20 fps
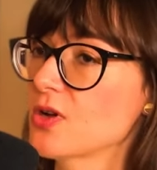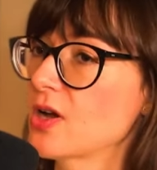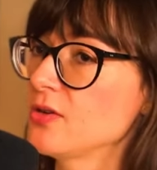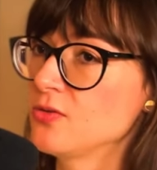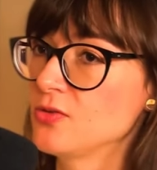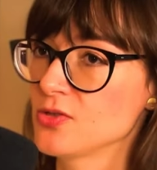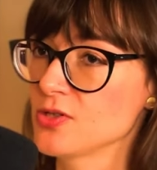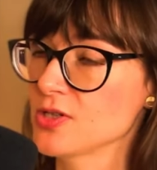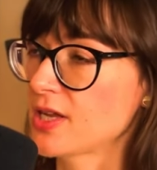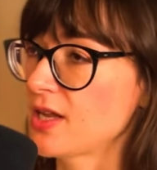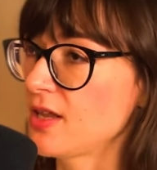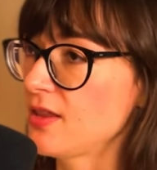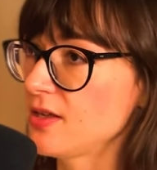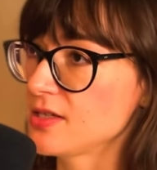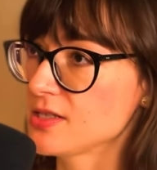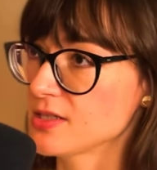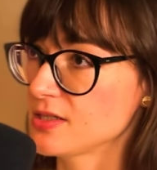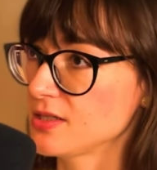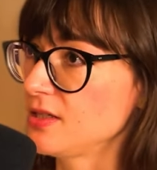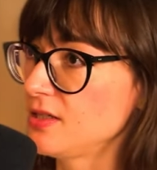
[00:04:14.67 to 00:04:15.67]
Hay unos
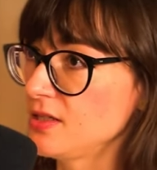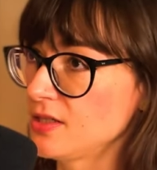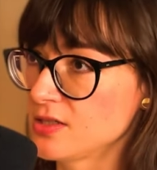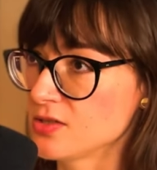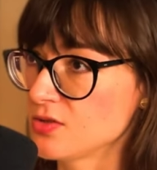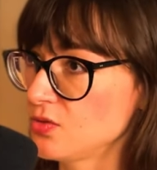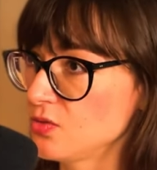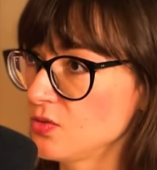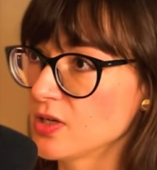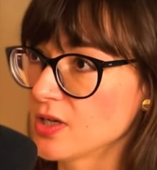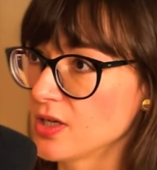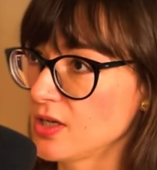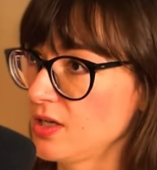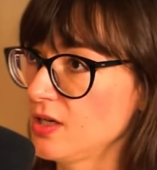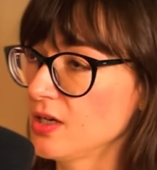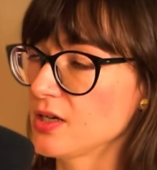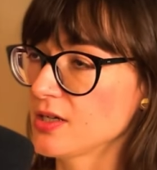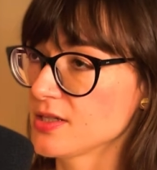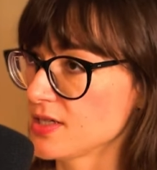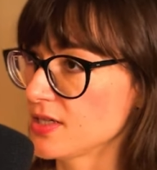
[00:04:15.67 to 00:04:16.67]
headers que tienes tú
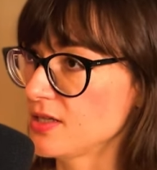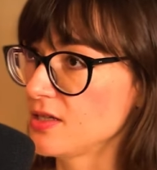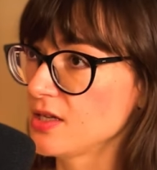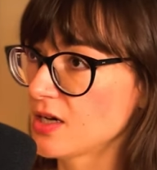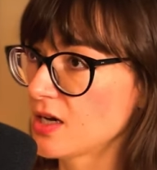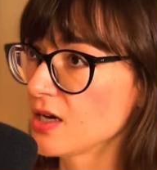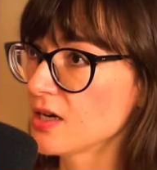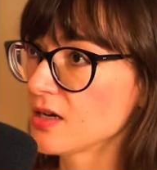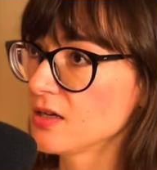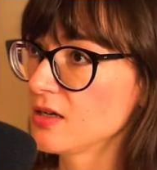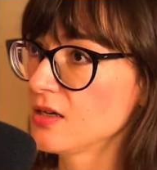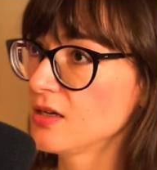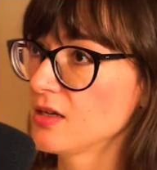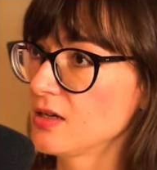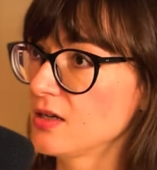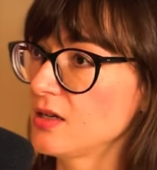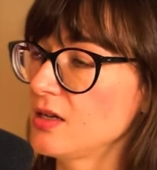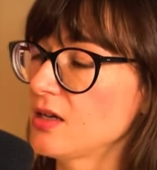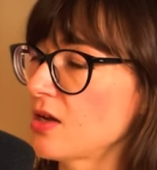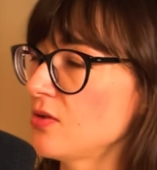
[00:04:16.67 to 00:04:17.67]
que, que setear.
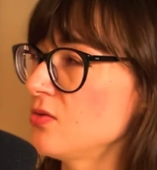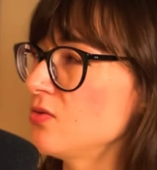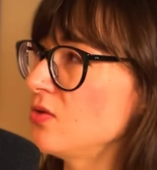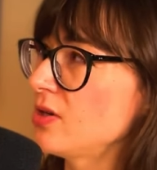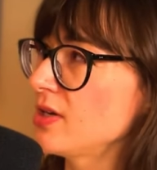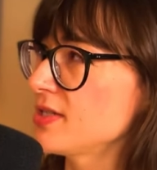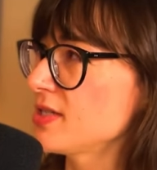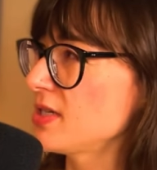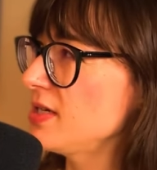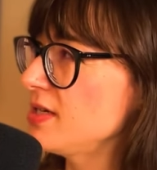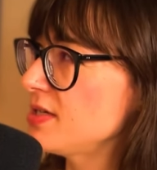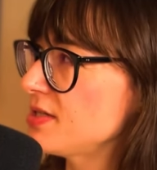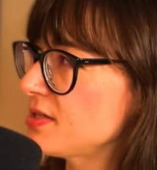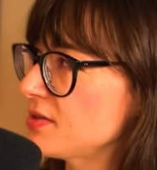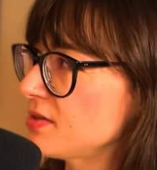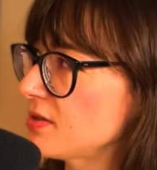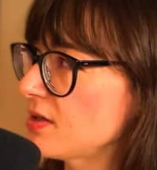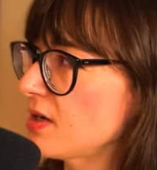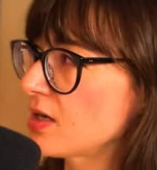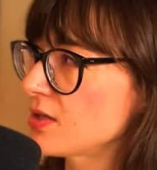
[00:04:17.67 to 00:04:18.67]
Eh, hay uno que es
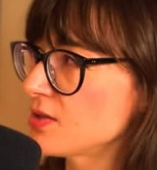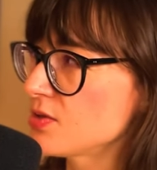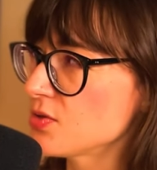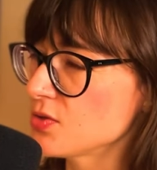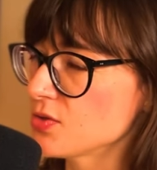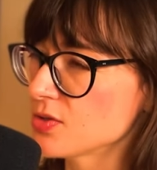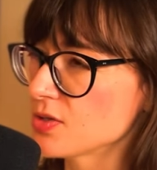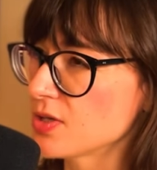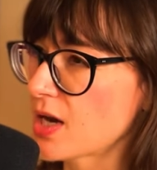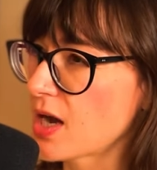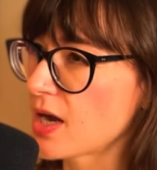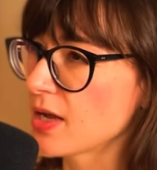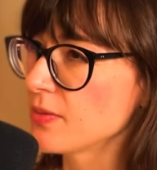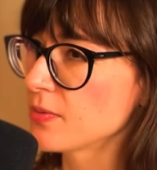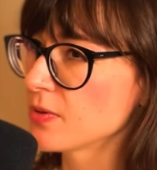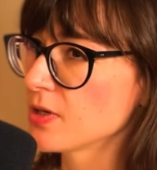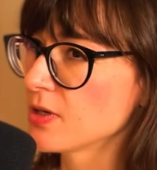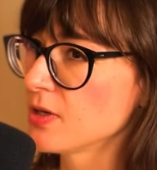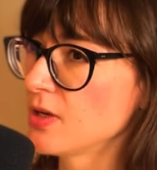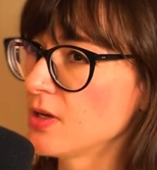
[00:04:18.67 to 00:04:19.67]
list unsubscribe.
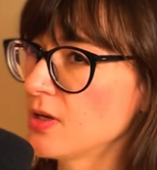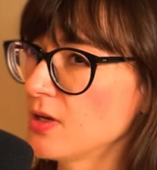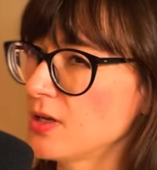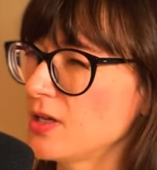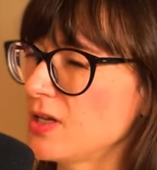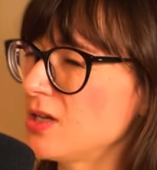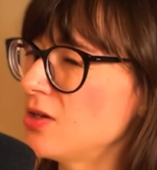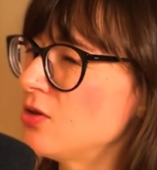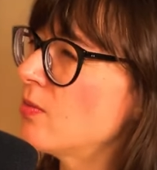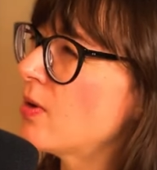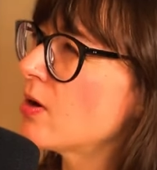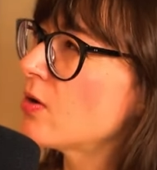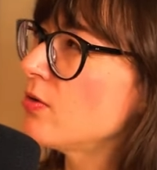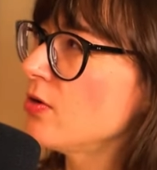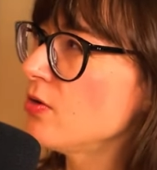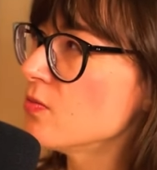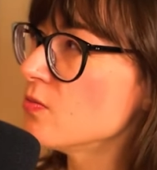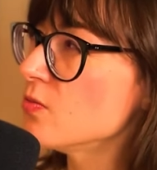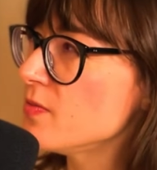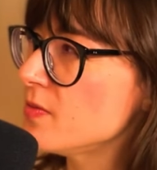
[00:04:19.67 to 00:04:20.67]
Eh, no me
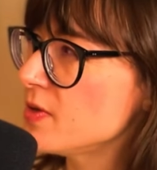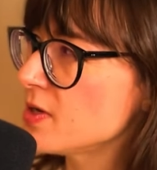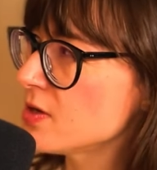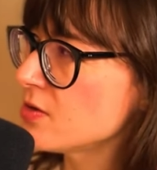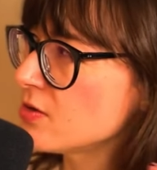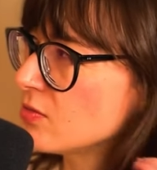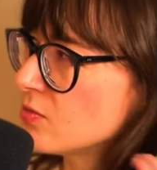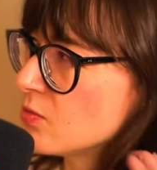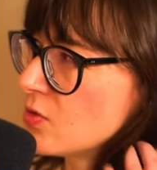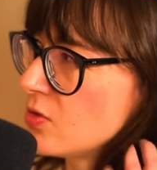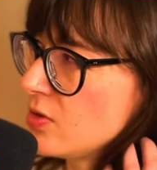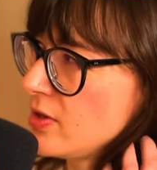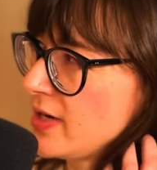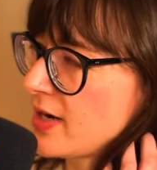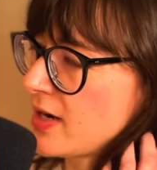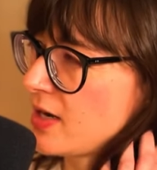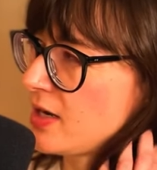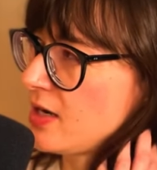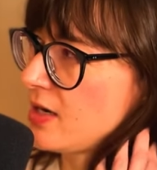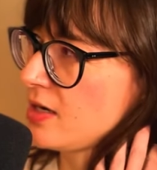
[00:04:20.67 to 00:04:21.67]
acuerdo muy bien cómo
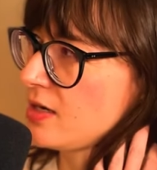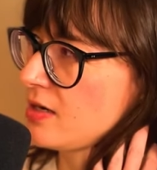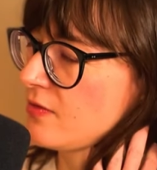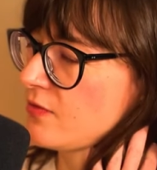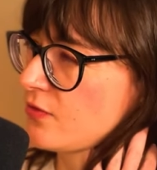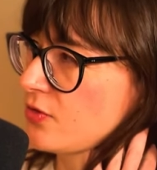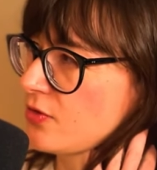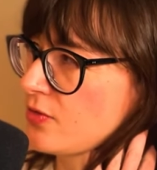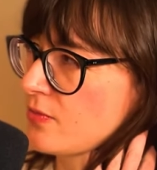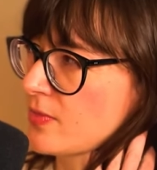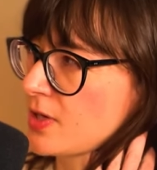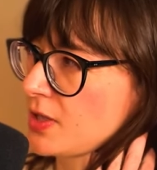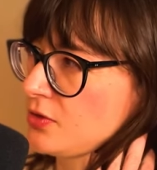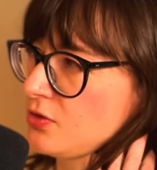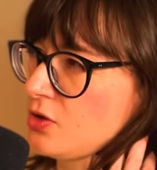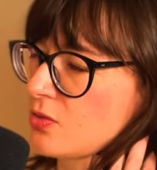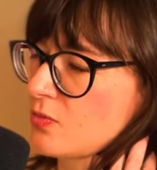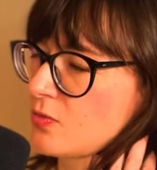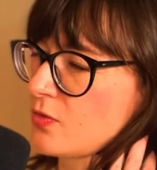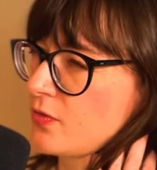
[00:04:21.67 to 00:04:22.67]
era el formato
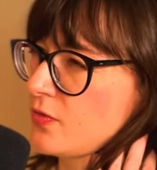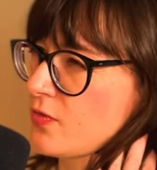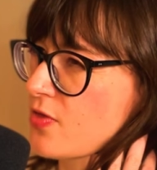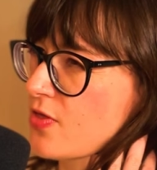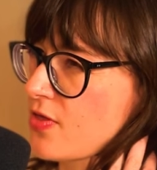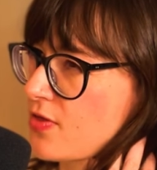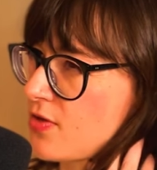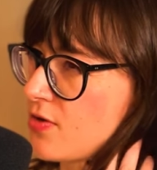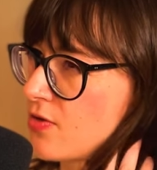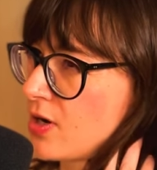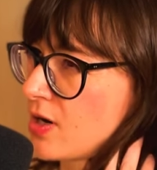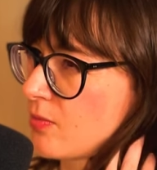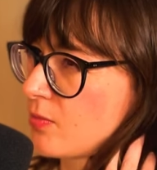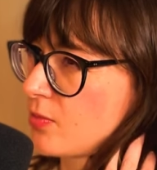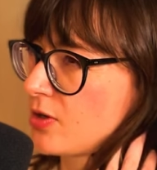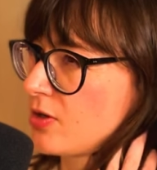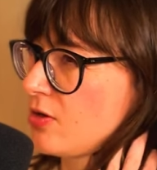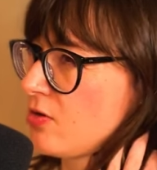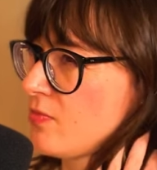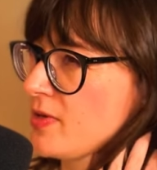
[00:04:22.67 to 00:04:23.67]
y cómo funciona,
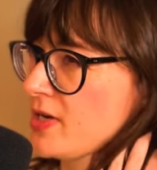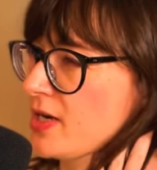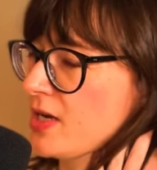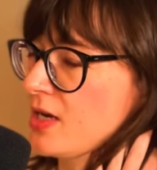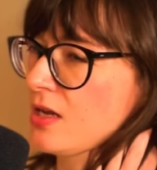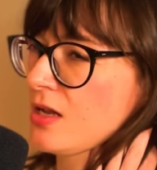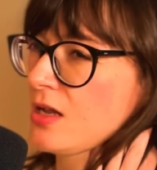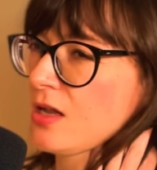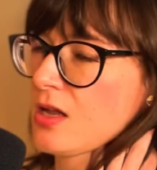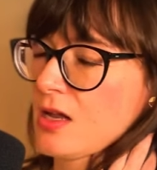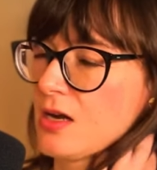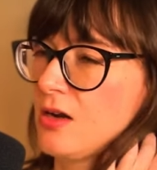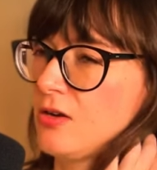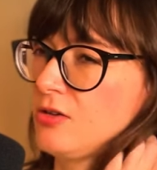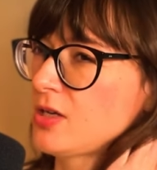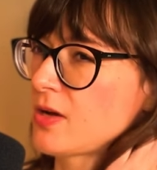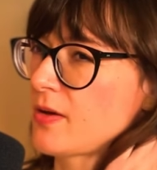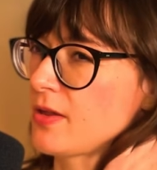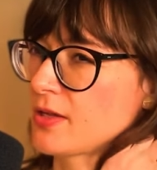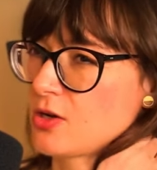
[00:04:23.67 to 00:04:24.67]
porque lo miré, la
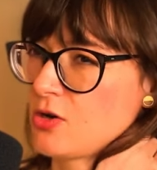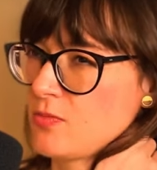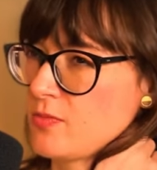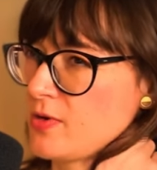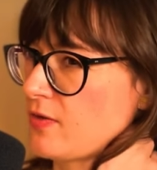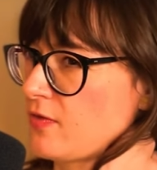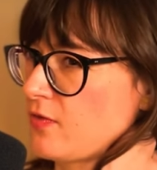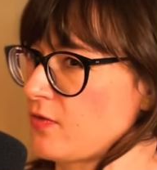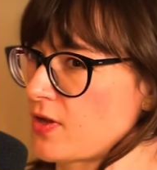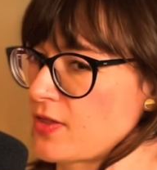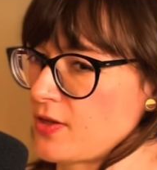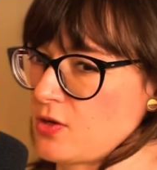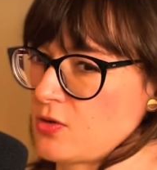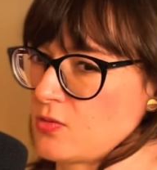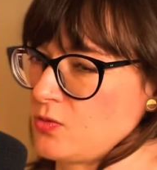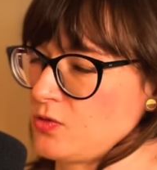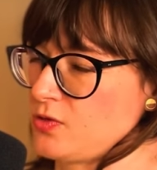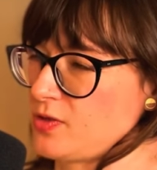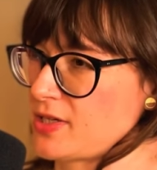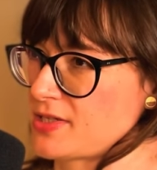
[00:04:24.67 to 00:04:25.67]
última vez que lo miré fue hace
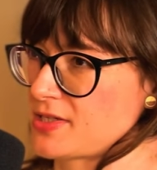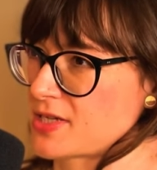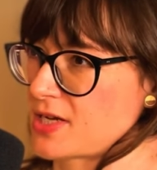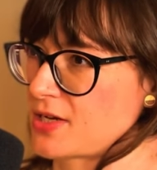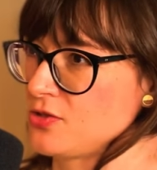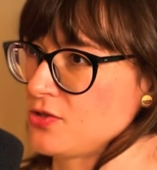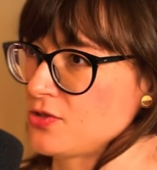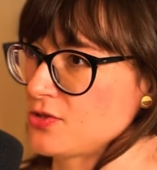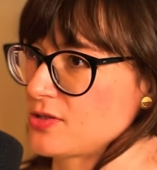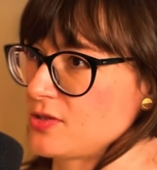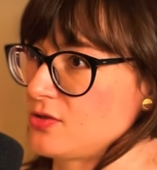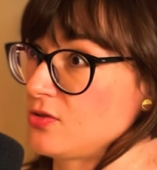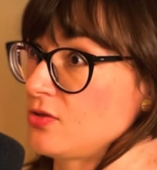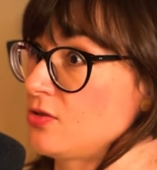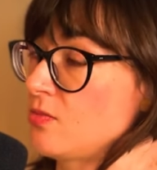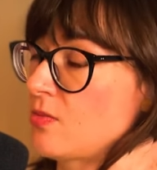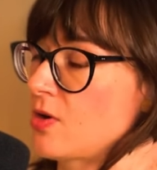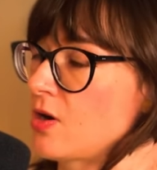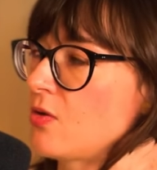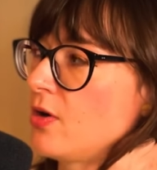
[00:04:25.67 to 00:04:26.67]
como tres años, entonces
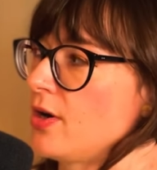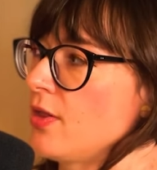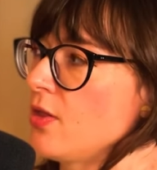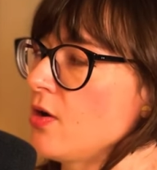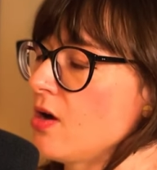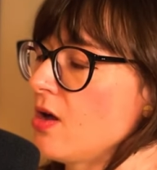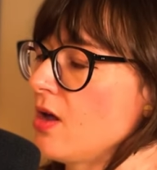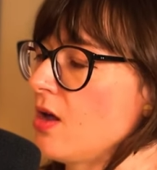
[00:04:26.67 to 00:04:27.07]
no me acuerdo.